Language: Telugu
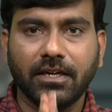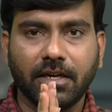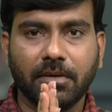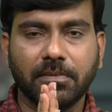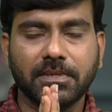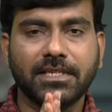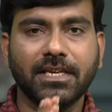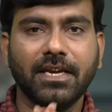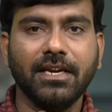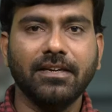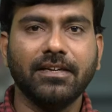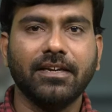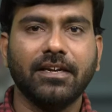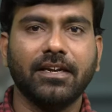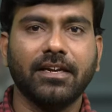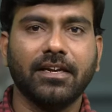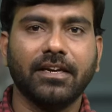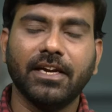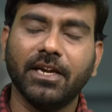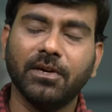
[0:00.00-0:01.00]
నమస్తే
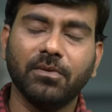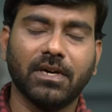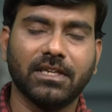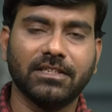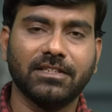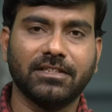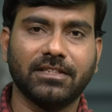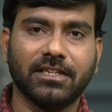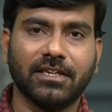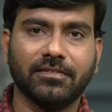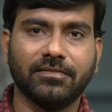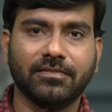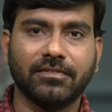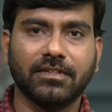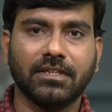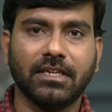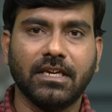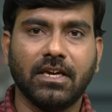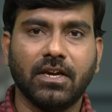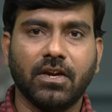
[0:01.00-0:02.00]
నేను ఆదిత్య
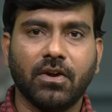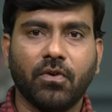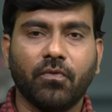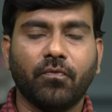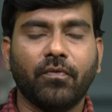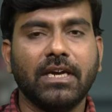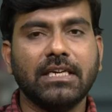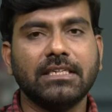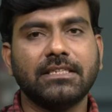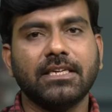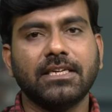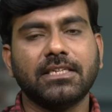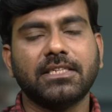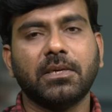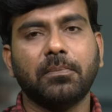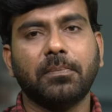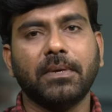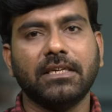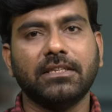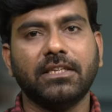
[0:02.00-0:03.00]

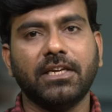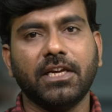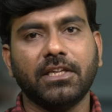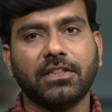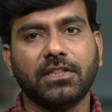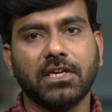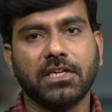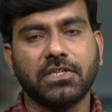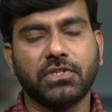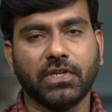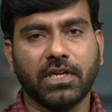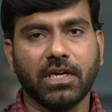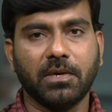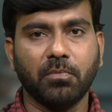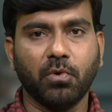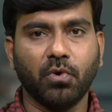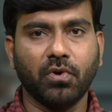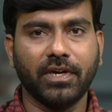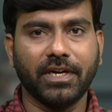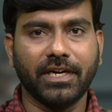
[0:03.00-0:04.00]
వైఎస్ఆర్సీపీ అధినేత
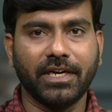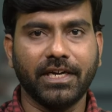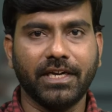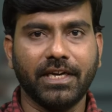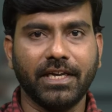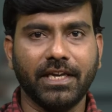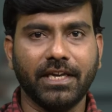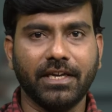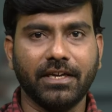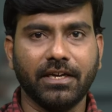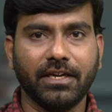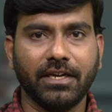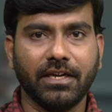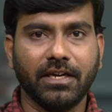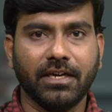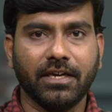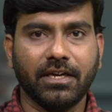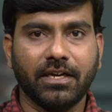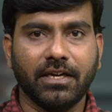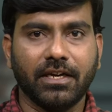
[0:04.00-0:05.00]
జగన్మోహన్ రెడ్డి
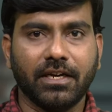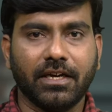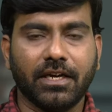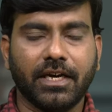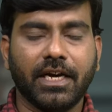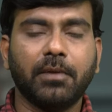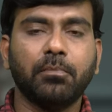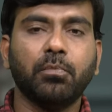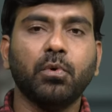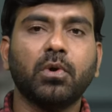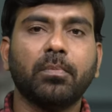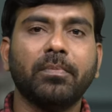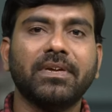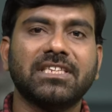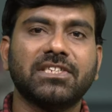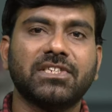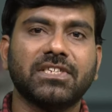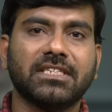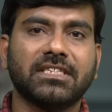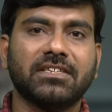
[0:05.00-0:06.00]
రెడ్ బుక్
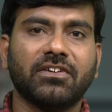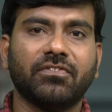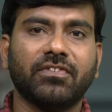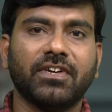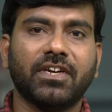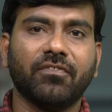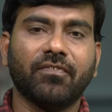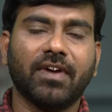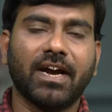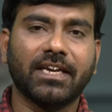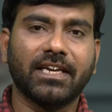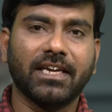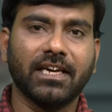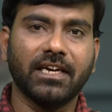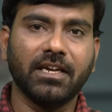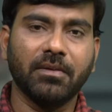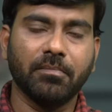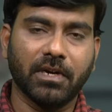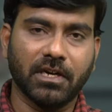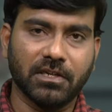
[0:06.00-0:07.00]
మీద చేసినటువంటి
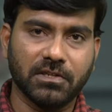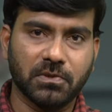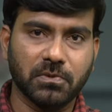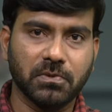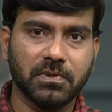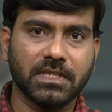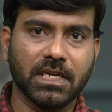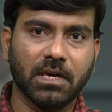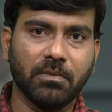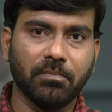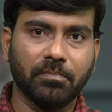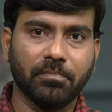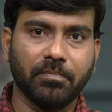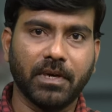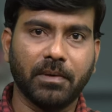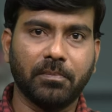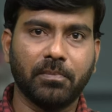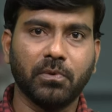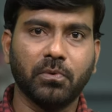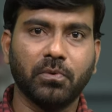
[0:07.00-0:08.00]
వ్యాఖ్యల్ని మనం చూసాం
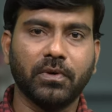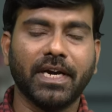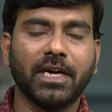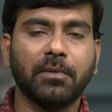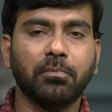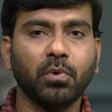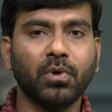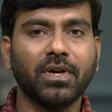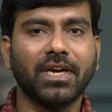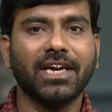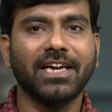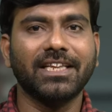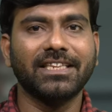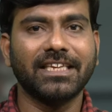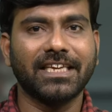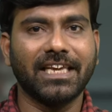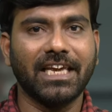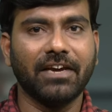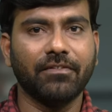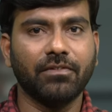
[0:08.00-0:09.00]
మరి ఇప్పుడు రెడ్ బుక్
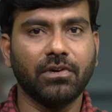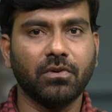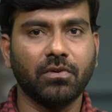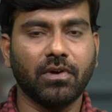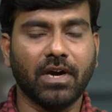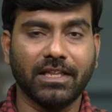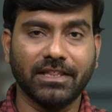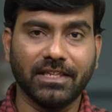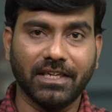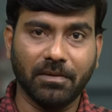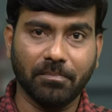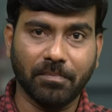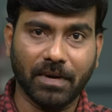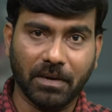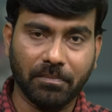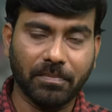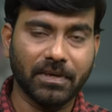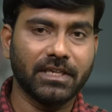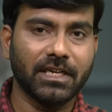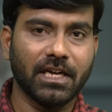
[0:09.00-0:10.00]
అనేది కేవలం అందరినీ
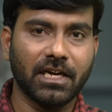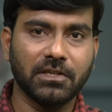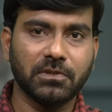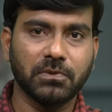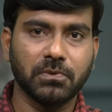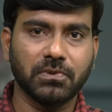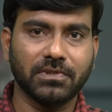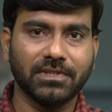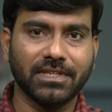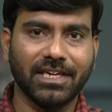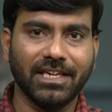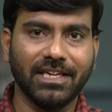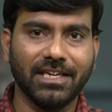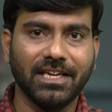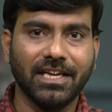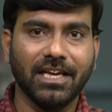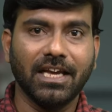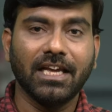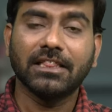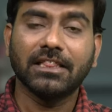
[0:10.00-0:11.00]
భయపెట్టాలని చూస్తుందని
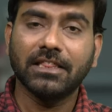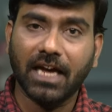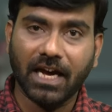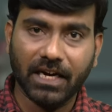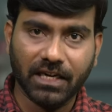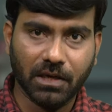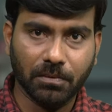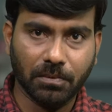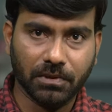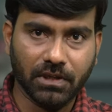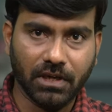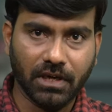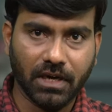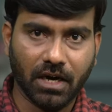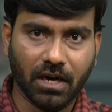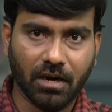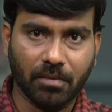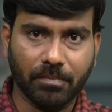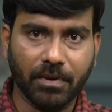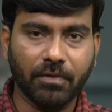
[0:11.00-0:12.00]
దానికి
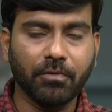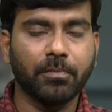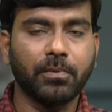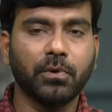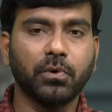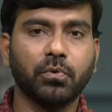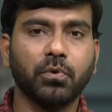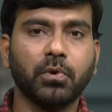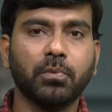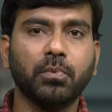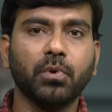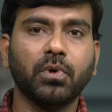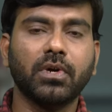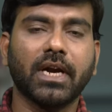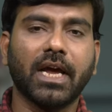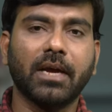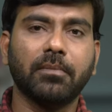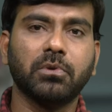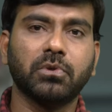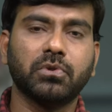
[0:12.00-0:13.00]
బదులుగా మేము ఇప్పుడు గుడ్ బుక్
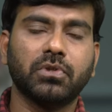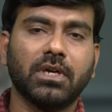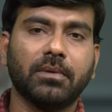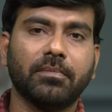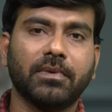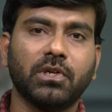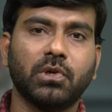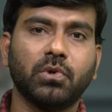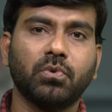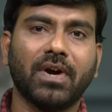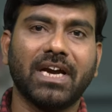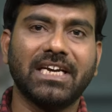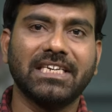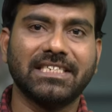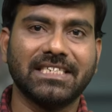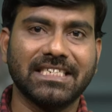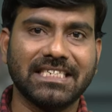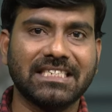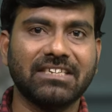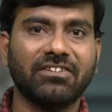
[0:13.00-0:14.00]
రాయబోతున్నామంటూ ఆయన
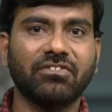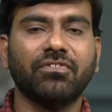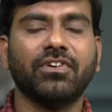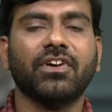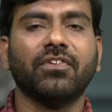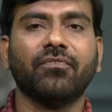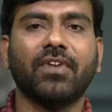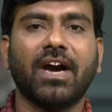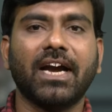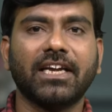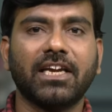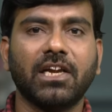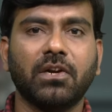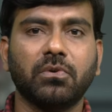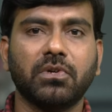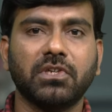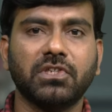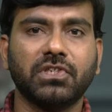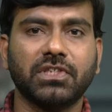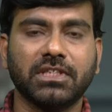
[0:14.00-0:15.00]
చేసినటువంటి వ్యాఖ్యల
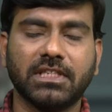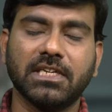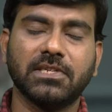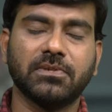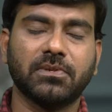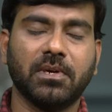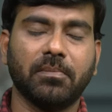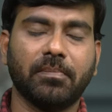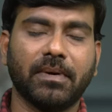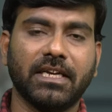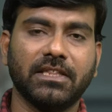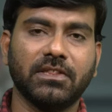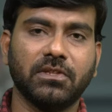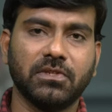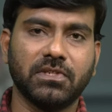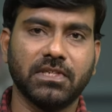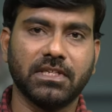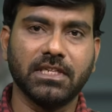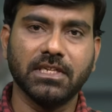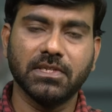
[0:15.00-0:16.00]
గురించి తెలుసుకునే
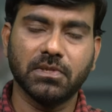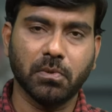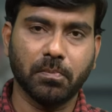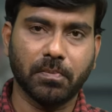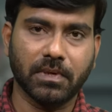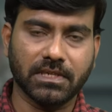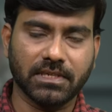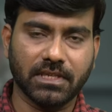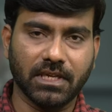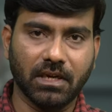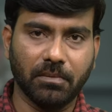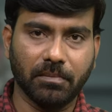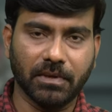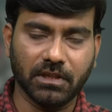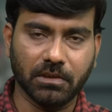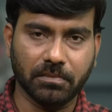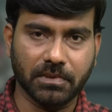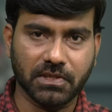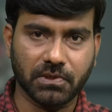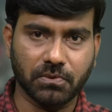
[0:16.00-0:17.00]
ప్రయత్నం చేద్దాం సో ప్రస్తుతానికి
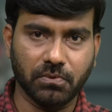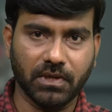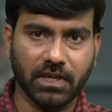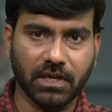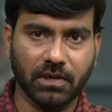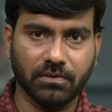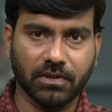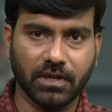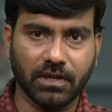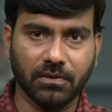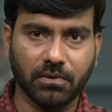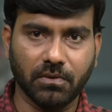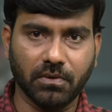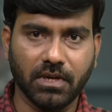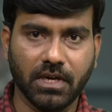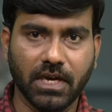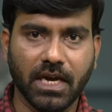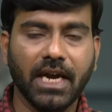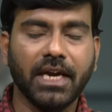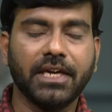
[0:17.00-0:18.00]
మనతో పాటు స్టూడియోలో ఉన్నారు
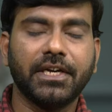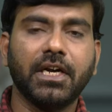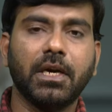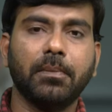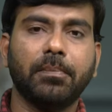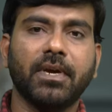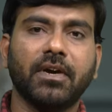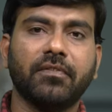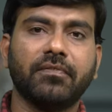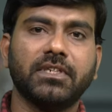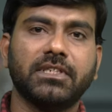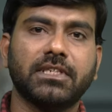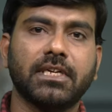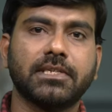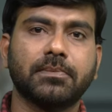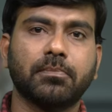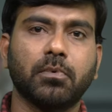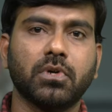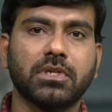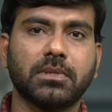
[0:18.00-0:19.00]
టీడీపీ
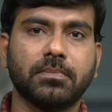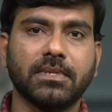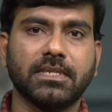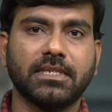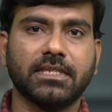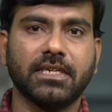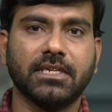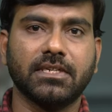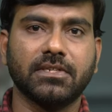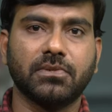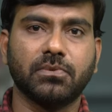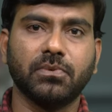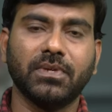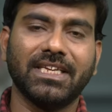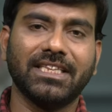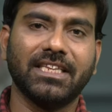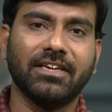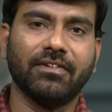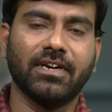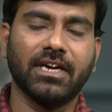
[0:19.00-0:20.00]
అఫీషియల్ స్పోక్స్ పర్సన్
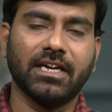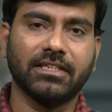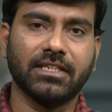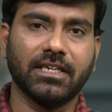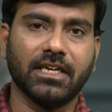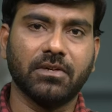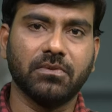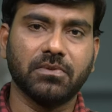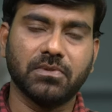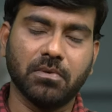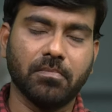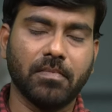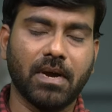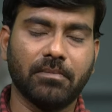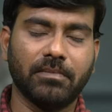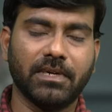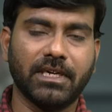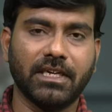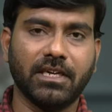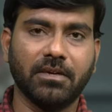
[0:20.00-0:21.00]
సూర్యదేవరలత గారు సో
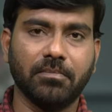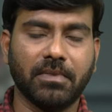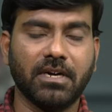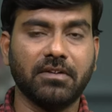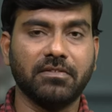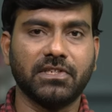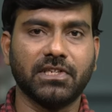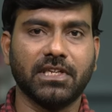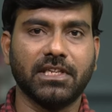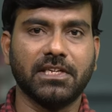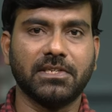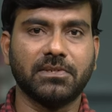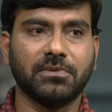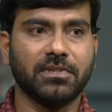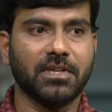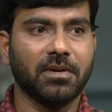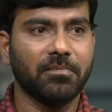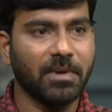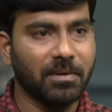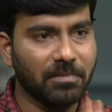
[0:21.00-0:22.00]
మ్యామ్ అడిగి మన విషయాలు
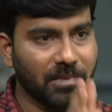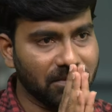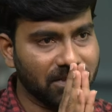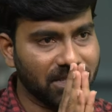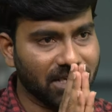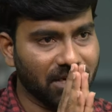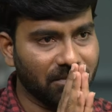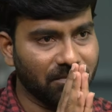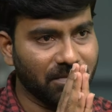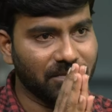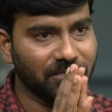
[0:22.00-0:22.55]
తెలుసుకుందాం మ్యామ్ నమస్కారం